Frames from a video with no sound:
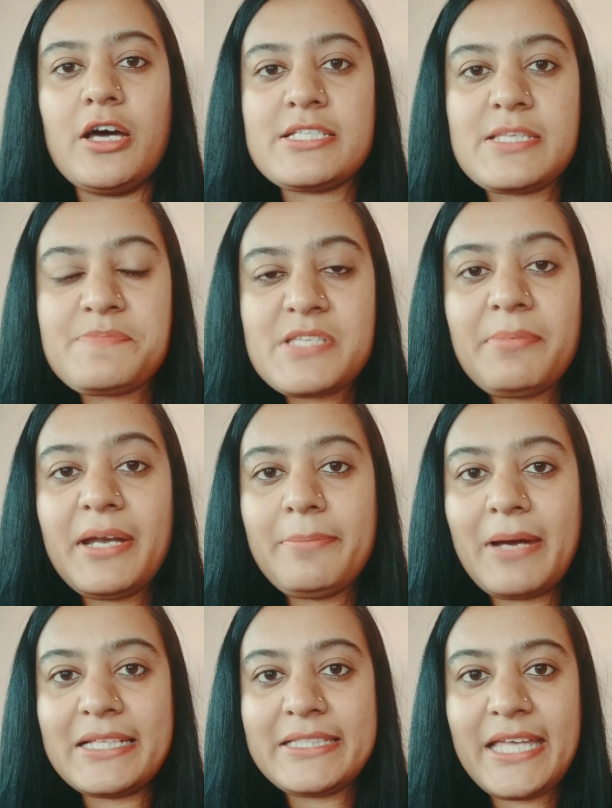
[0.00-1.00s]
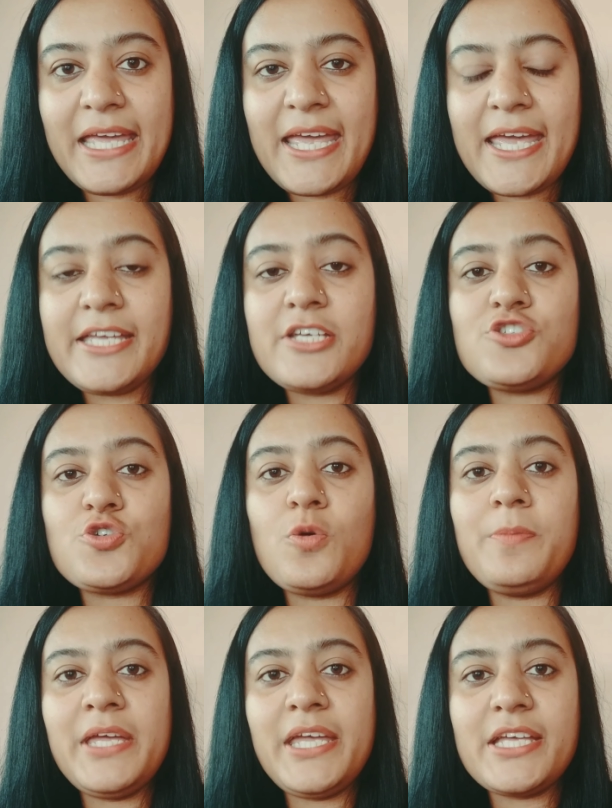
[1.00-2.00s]
और सबसे बड़ी बात यह है कि
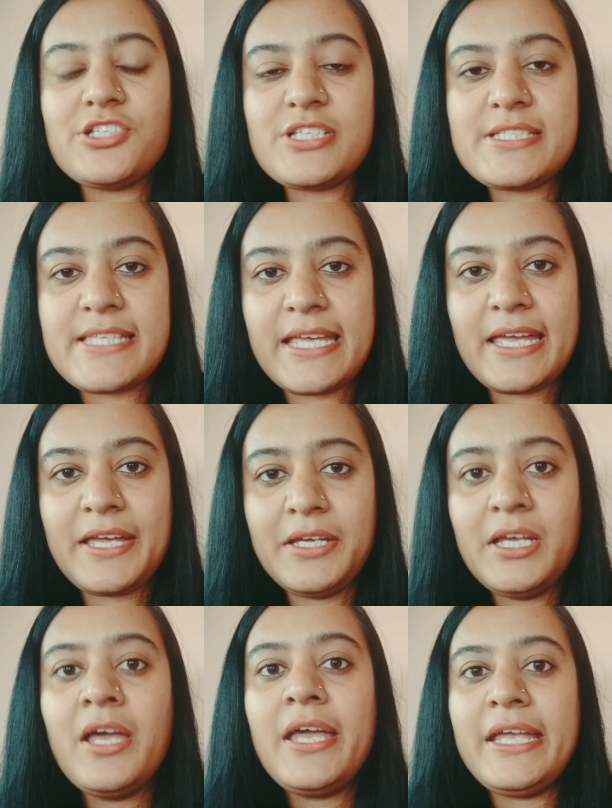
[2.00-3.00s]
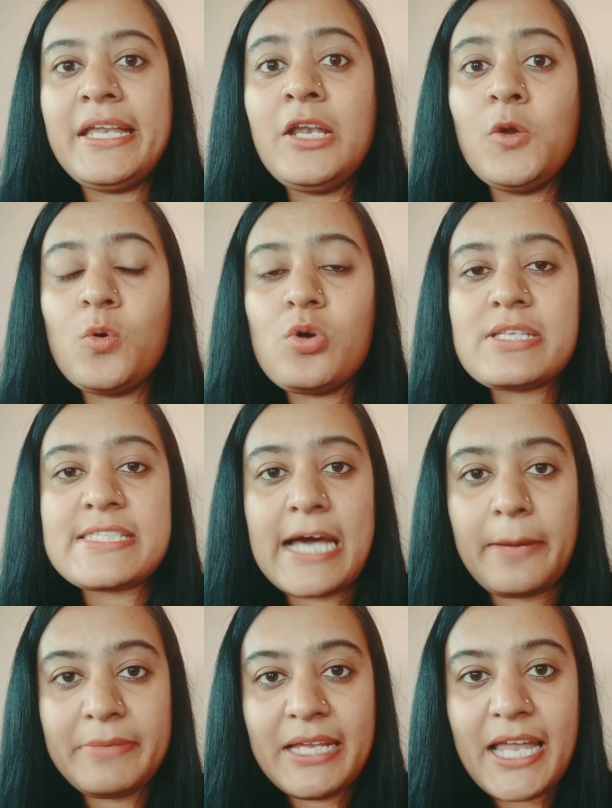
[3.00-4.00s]
जो भी ये चीज़ें हैं इन्हें लोगों के
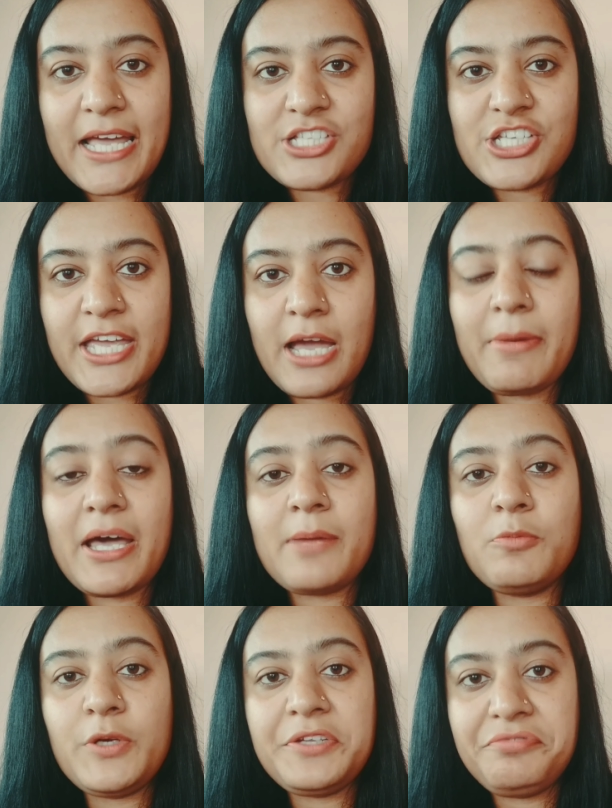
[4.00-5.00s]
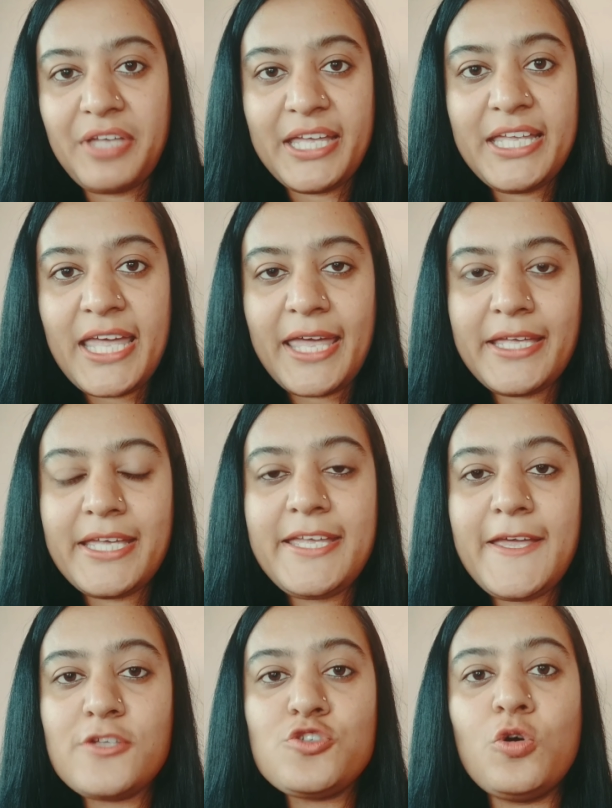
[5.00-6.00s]
सामने लाया जाए हमारा मोटिव यही है कि
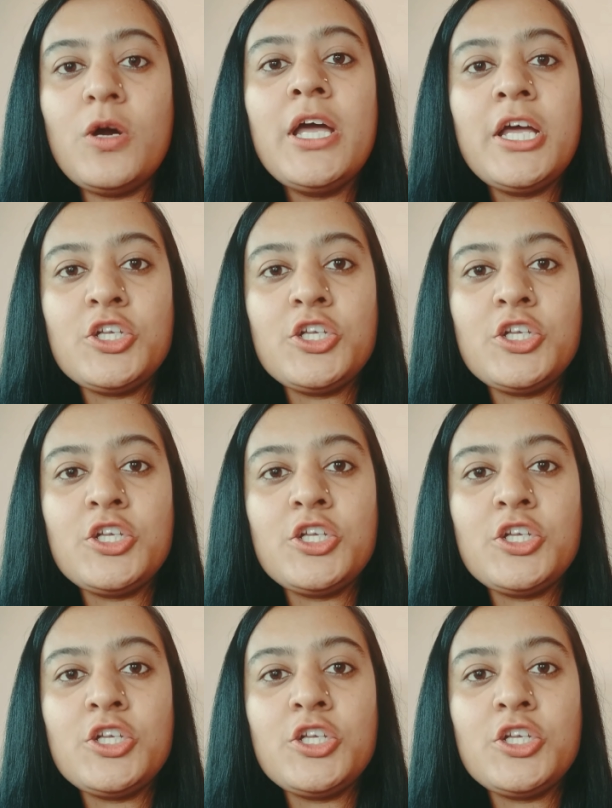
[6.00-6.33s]
ये जो